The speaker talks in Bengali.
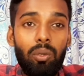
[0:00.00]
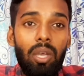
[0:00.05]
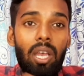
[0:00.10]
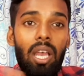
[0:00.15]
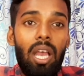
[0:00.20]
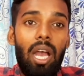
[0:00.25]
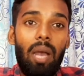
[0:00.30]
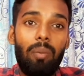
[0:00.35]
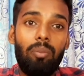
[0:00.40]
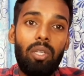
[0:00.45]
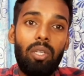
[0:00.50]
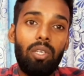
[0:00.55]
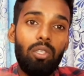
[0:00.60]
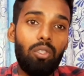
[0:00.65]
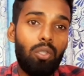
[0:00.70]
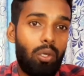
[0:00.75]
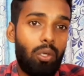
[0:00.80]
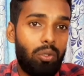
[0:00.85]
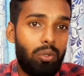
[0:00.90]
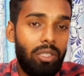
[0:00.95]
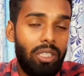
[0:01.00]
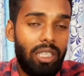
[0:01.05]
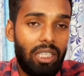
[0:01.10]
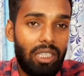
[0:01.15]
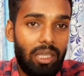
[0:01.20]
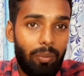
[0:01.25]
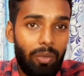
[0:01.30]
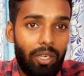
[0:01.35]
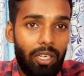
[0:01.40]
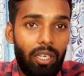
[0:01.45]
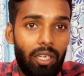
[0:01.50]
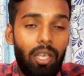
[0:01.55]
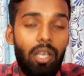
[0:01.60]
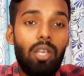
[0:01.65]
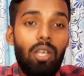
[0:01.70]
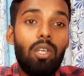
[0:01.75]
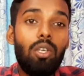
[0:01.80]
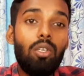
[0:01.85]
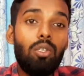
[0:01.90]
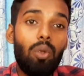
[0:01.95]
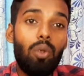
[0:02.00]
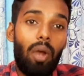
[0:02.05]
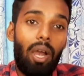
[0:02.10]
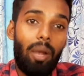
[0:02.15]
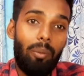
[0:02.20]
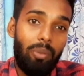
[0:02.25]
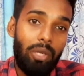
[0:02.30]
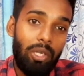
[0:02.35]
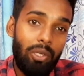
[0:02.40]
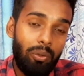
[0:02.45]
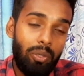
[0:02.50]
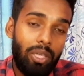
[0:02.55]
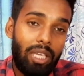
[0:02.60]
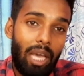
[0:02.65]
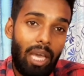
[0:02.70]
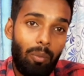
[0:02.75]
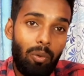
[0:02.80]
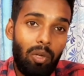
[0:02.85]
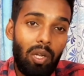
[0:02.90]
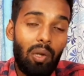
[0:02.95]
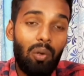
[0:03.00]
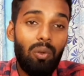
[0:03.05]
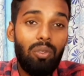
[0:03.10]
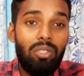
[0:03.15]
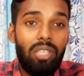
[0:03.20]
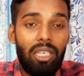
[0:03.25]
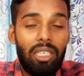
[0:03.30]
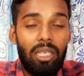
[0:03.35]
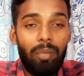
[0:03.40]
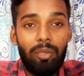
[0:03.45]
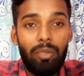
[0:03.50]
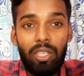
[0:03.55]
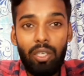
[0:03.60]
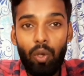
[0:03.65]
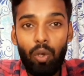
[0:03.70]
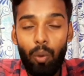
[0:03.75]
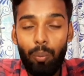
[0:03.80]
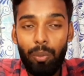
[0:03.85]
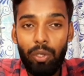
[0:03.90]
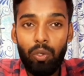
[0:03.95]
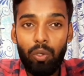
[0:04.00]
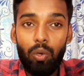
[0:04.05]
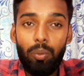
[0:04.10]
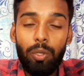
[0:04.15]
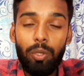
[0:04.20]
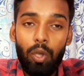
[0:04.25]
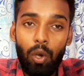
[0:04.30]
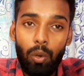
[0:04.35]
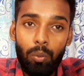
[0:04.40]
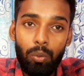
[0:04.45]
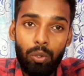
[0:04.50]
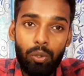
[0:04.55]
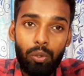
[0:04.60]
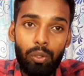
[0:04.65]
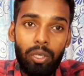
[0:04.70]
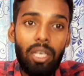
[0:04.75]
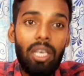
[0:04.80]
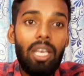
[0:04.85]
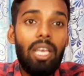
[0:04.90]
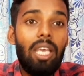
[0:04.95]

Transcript: হোক আপনারা সরাসরি দেখতে পারেন সো ভিডিওটি কেমন লাগলো জানিয়ে আমাদের কমেন্ট করবেন অবশ্যই